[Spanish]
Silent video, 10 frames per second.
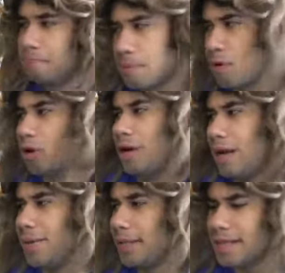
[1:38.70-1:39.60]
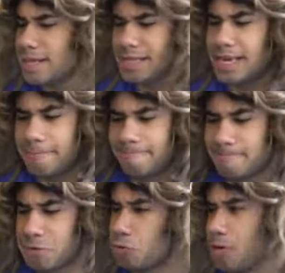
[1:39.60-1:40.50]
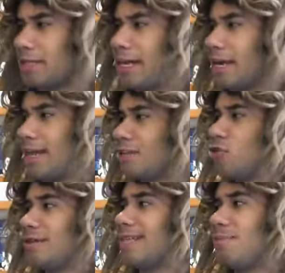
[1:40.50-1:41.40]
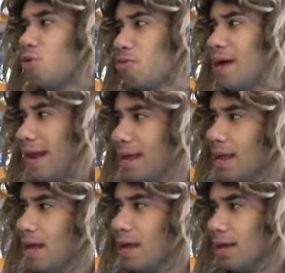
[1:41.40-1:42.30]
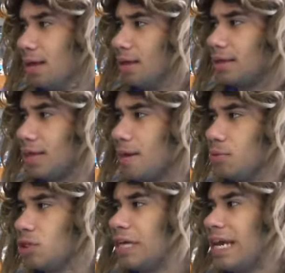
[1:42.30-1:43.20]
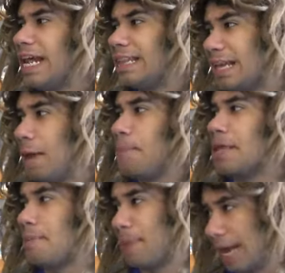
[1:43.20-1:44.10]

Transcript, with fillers: Mi amor, la verdad es que nuestra relación está muy mal tenemos que ir a terapia de